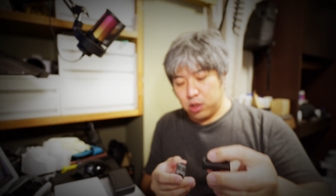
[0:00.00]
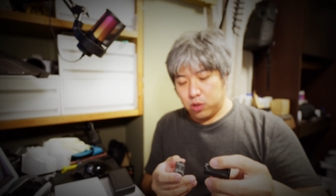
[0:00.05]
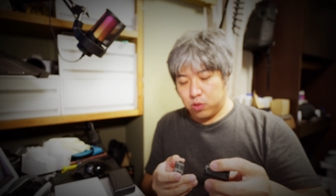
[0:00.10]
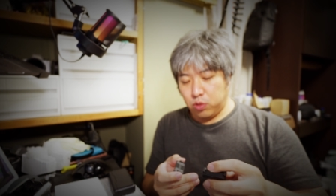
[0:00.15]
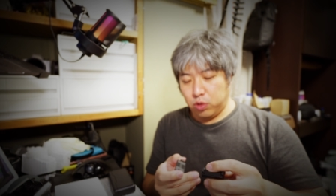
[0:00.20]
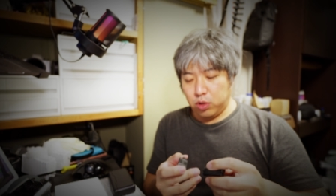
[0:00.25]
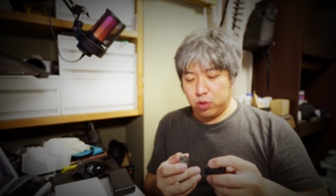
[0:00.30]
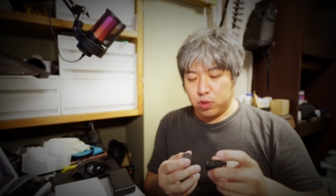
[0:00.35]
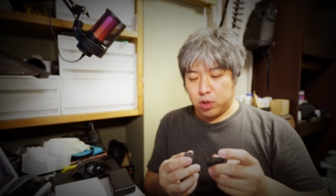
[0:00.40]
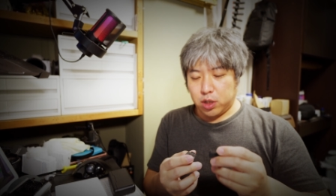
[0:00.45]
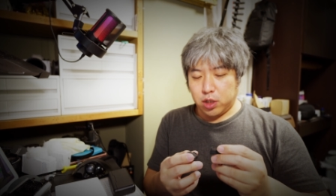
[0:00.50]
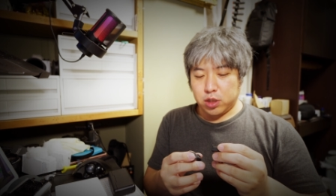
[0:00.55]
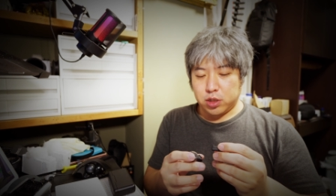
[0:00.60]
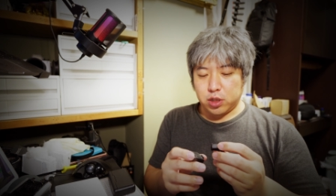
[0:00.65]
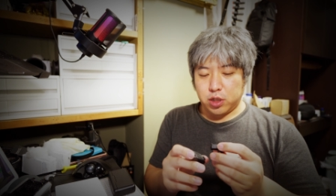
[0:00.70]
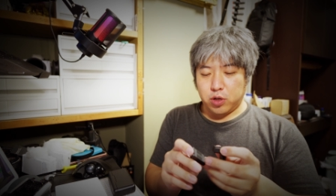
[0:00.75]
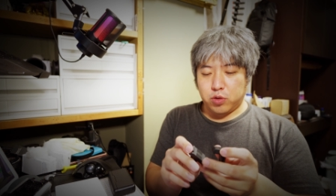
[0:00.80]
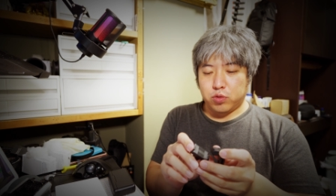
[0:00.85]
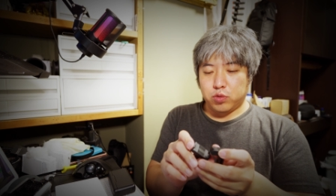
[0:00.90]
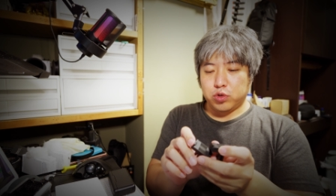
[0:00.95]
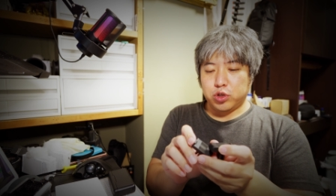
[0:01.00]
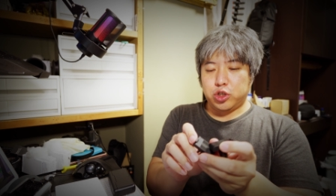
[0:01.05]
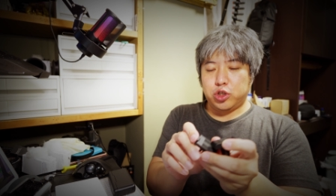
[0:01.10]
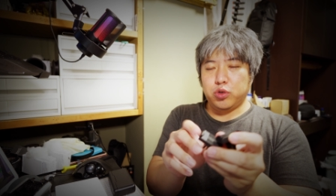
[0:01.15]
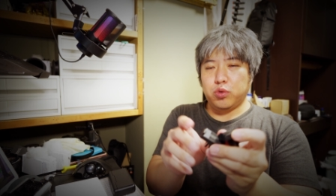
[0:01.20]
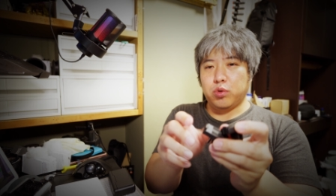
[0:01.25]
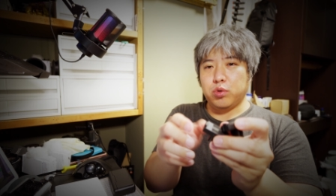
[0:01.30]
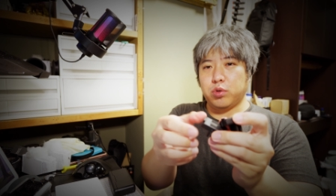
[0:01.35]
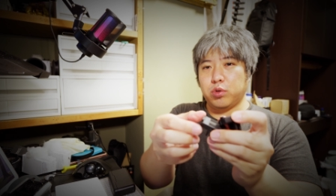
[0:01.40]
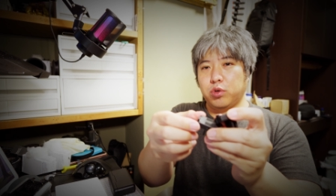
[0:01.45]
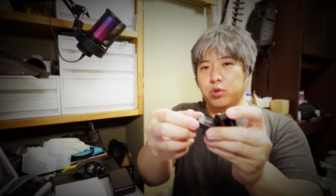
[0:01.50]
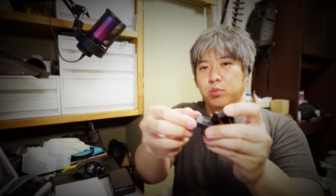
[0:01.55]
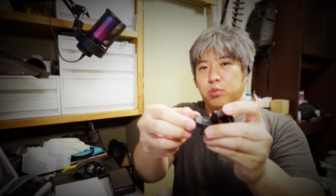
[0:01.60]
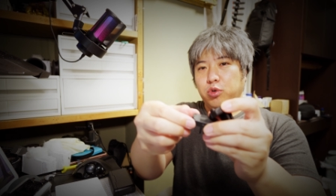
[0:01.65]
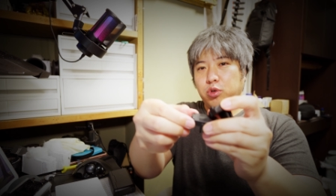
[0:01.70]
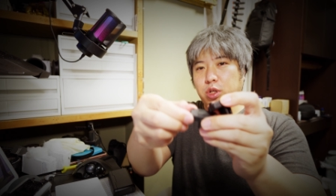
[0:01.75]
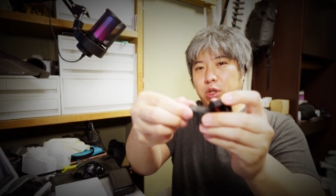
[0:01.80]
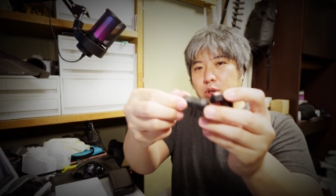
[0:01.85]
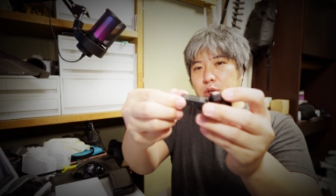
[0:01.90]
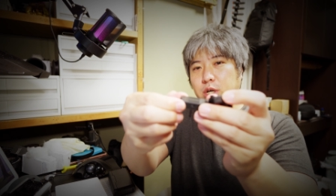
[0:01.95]
というのがですね、このショートの
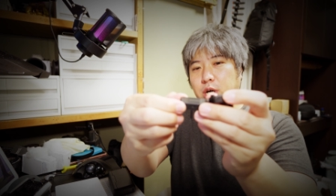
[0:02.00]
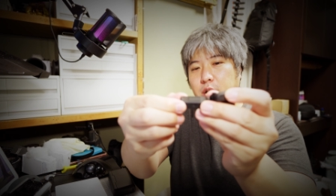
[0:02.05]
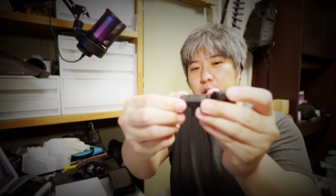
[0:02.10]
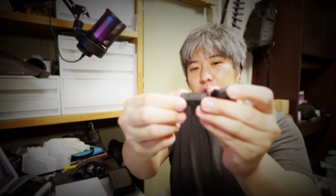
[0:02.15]
モデルが